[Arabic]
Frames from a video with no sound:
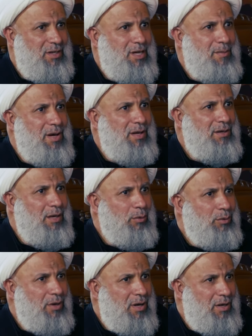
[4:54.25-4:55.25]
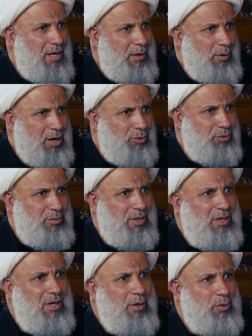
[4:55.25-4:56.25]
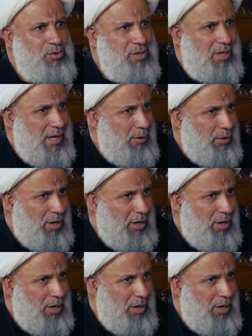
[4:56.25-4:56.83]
كما أن القرآن لا يحاط به الحسين لا